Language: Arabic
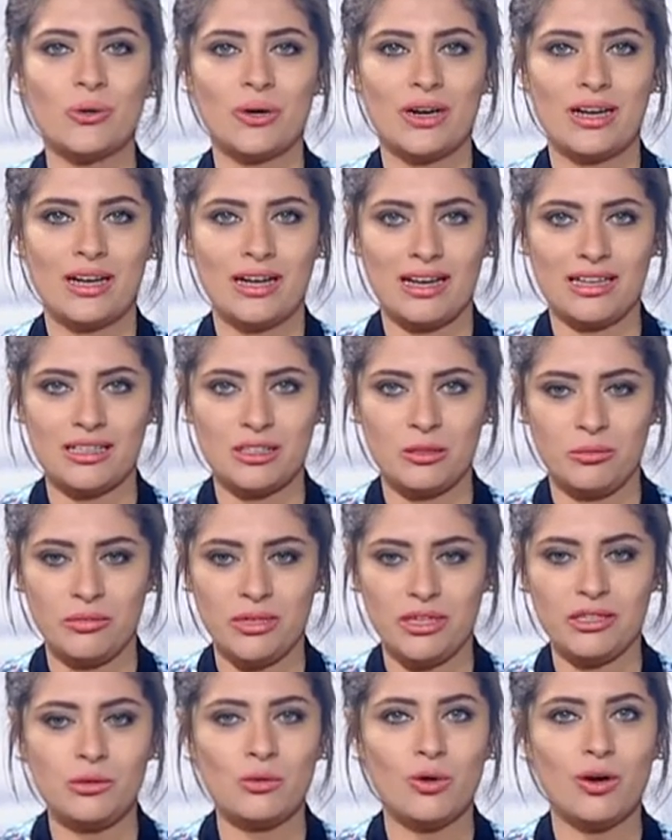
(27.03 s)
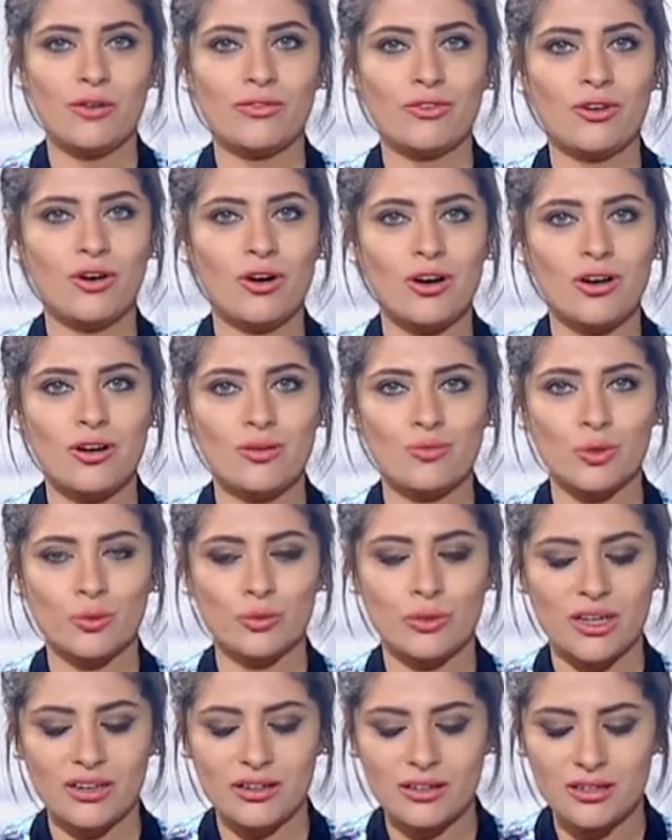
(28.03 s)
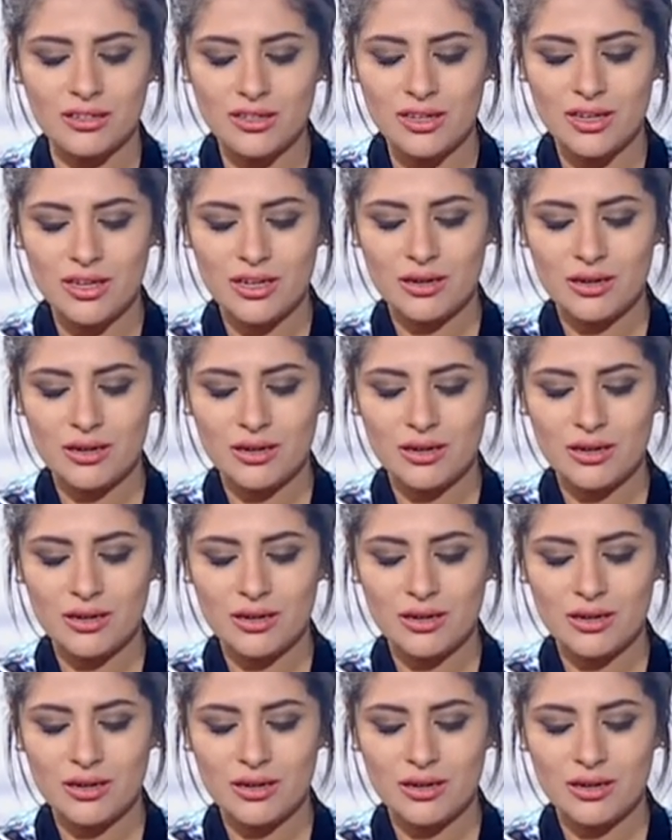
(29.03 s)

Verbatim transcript: كلها هاند ميد وافكار مبتكره